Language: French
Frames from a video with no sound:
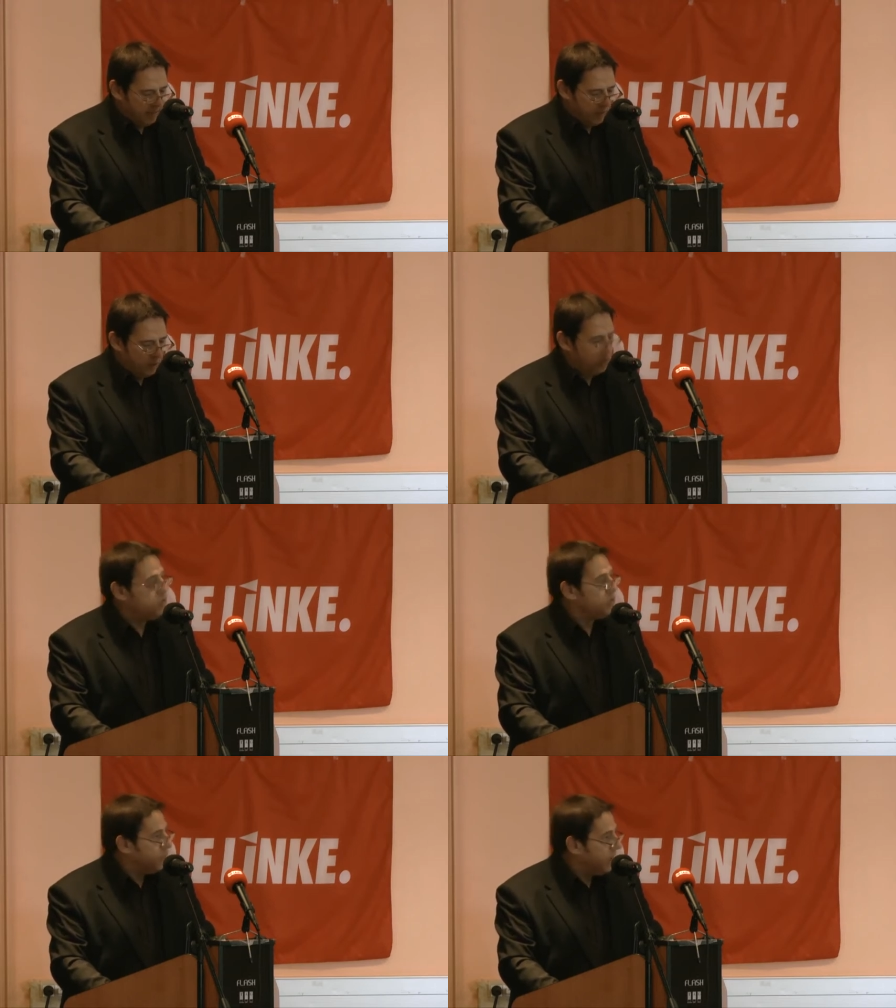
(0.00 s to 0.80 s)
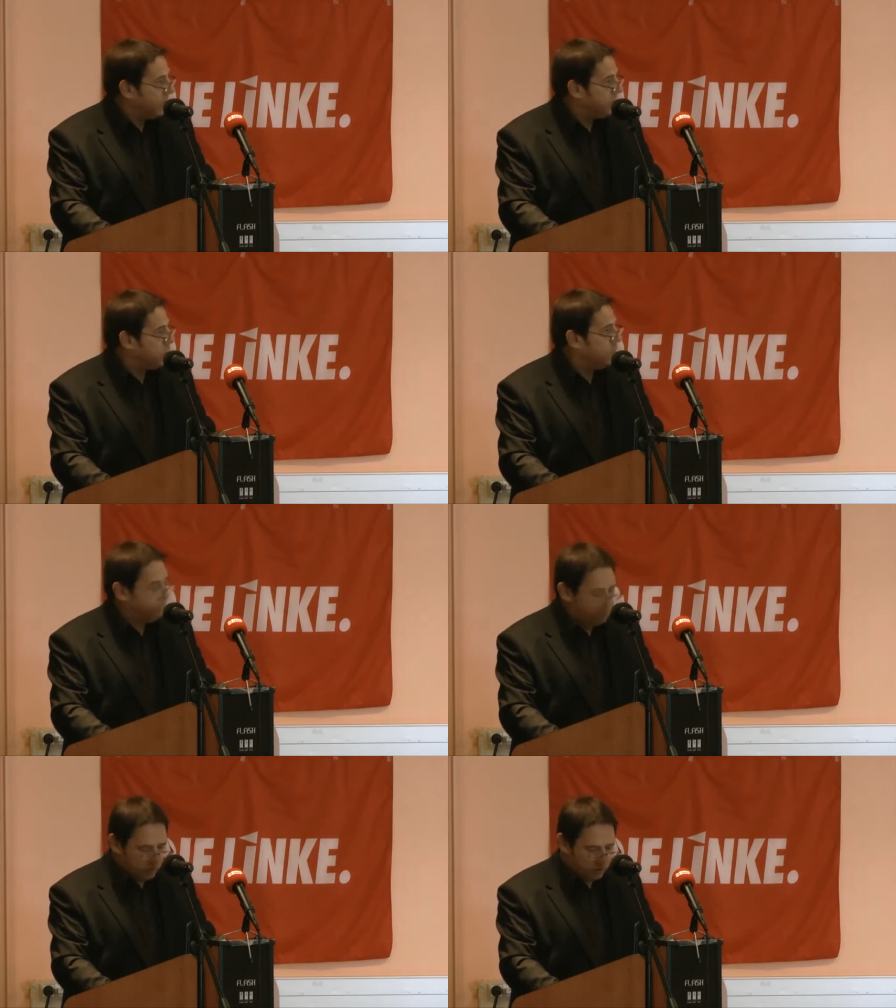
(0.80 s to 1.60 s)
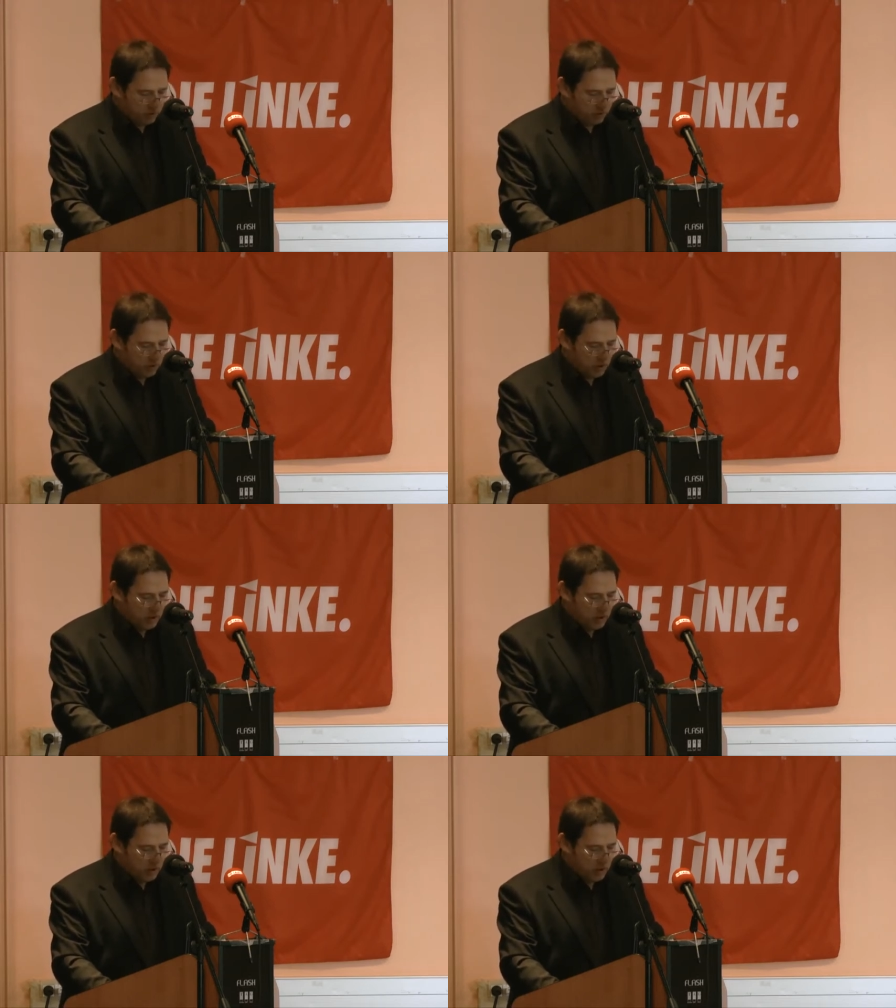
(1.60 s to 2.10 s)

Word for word: par le cours de l'action en bourse